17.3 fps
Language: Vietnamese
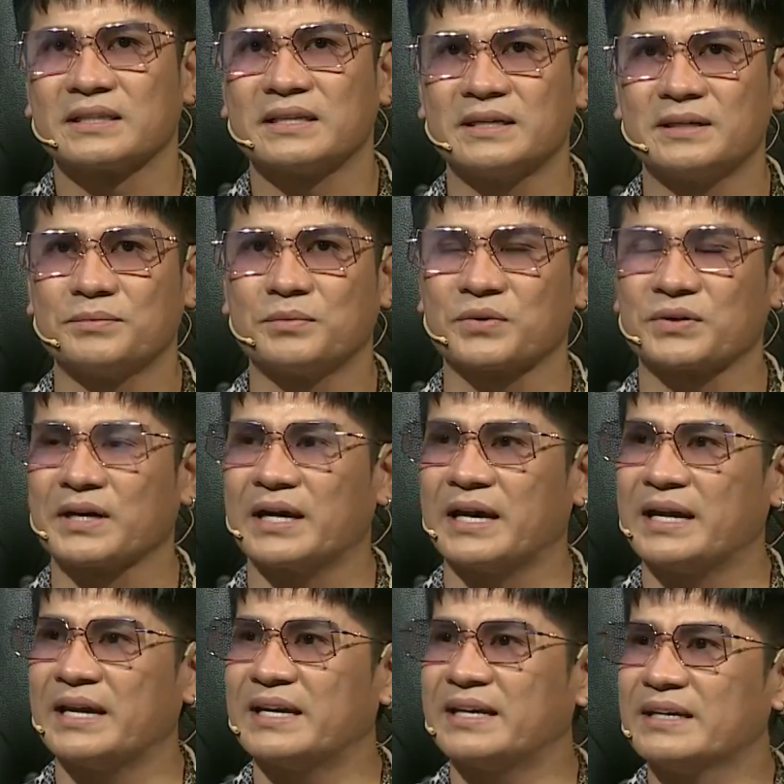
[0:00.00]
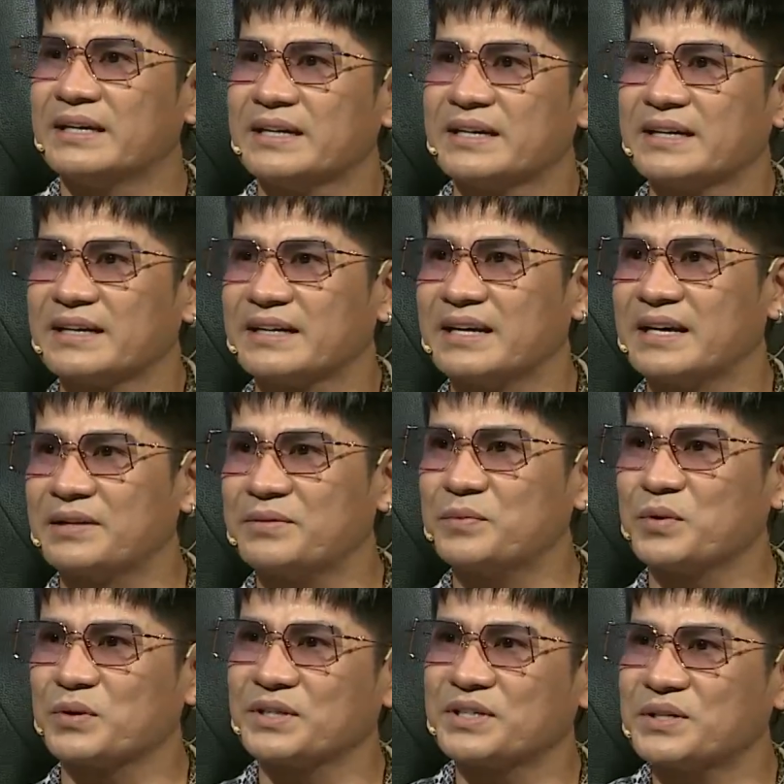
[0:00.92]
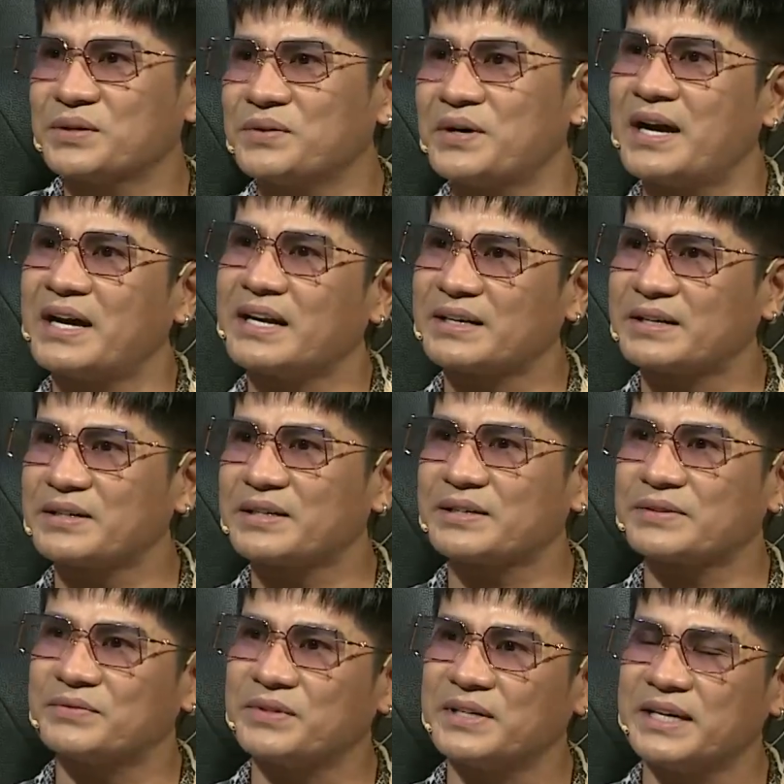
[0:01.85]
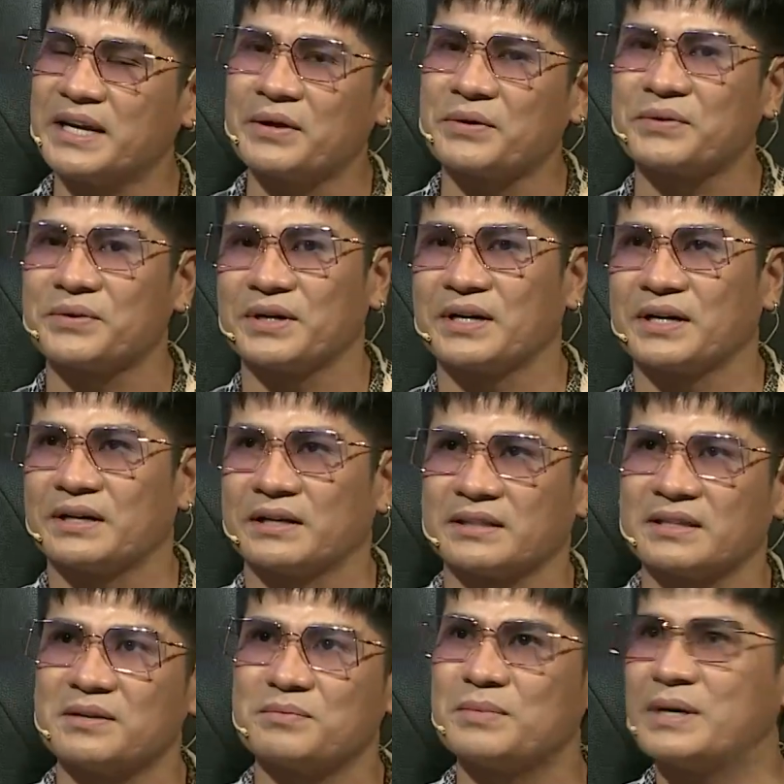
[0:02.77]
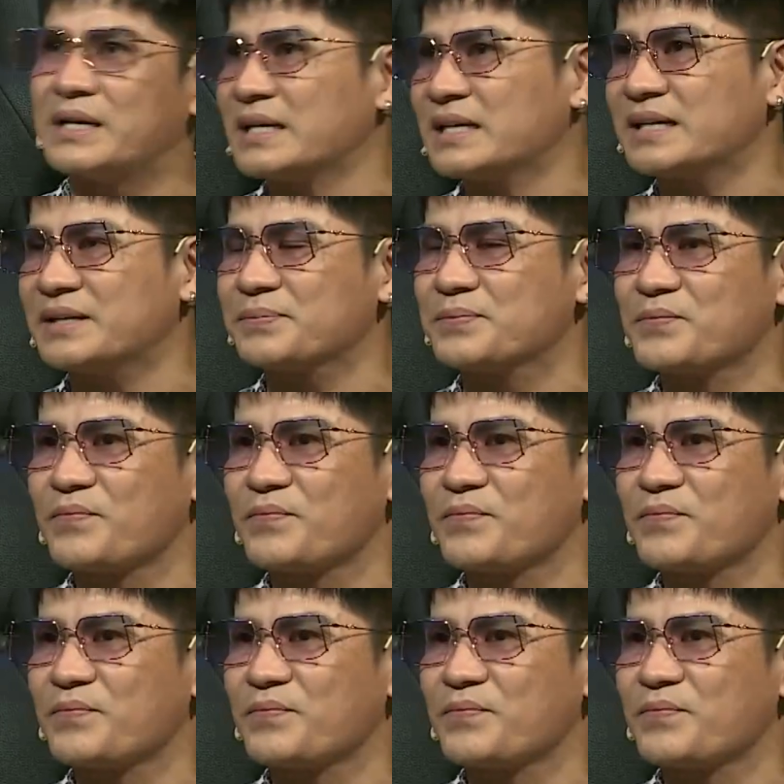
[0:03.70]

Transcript: thì một ngày đến một cái chỗ hát với nhau ở Tân Bình á